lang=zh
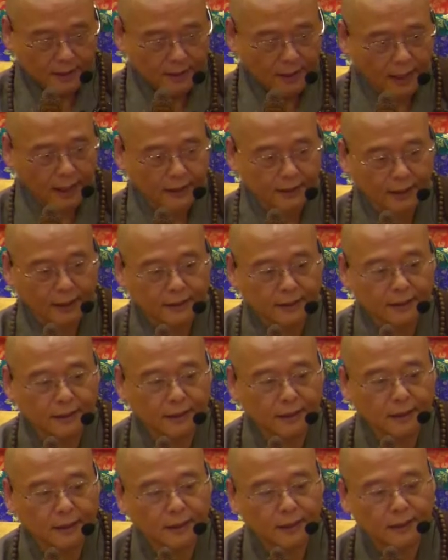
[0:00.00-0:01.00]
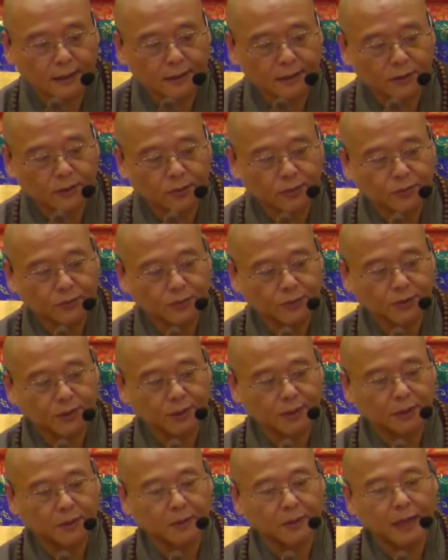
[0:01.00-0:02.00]
刚刚讲的那个祖师
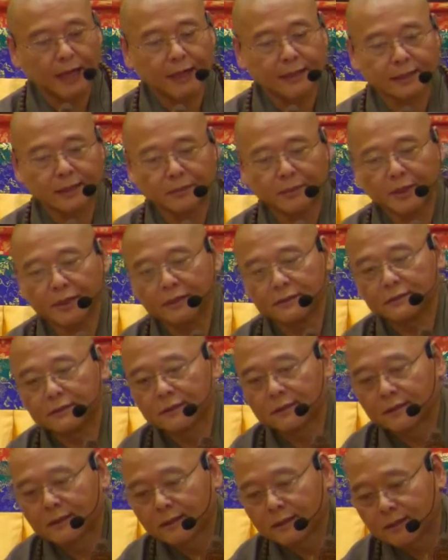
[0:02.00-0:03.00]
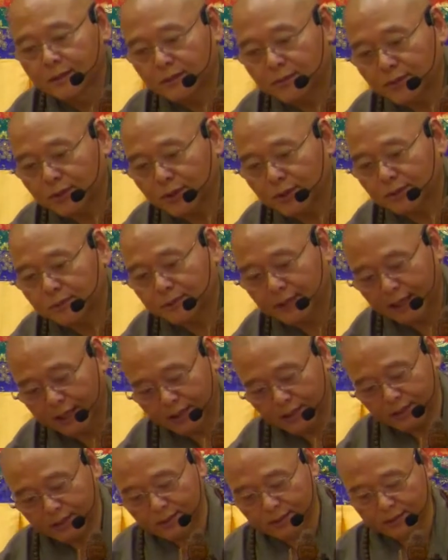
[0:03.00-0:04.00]
的公案里面，最后那
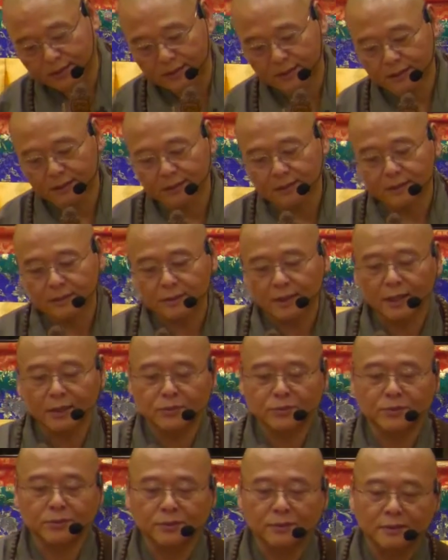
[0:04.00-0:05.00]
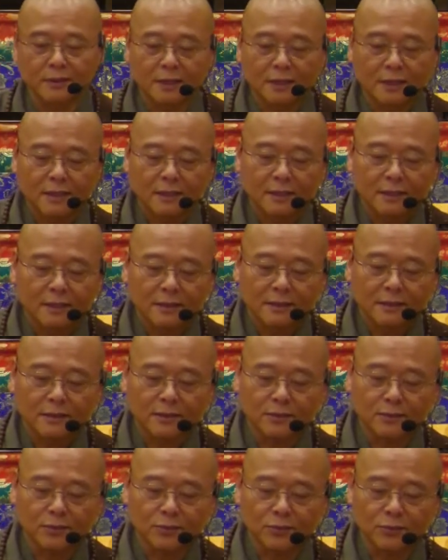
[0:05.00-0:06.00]
一句，那一句
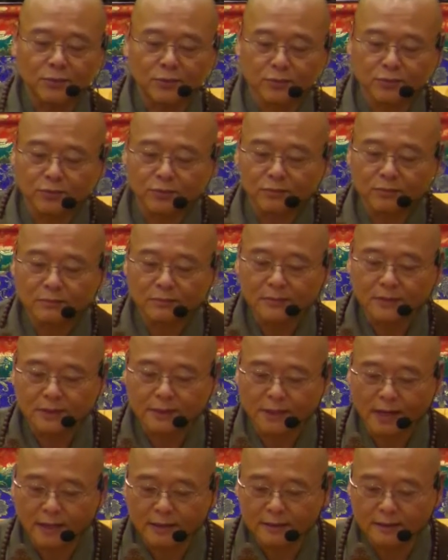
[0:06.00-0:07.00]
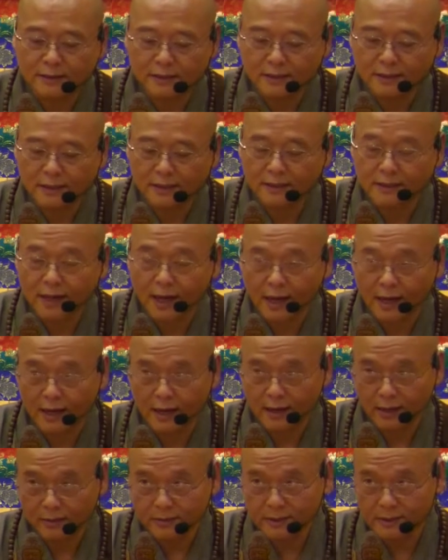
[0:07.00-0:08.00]
就是五祖将鞋擦
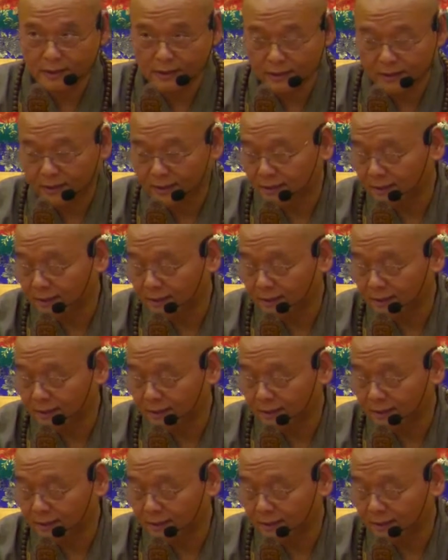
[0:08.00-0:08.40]
了祭，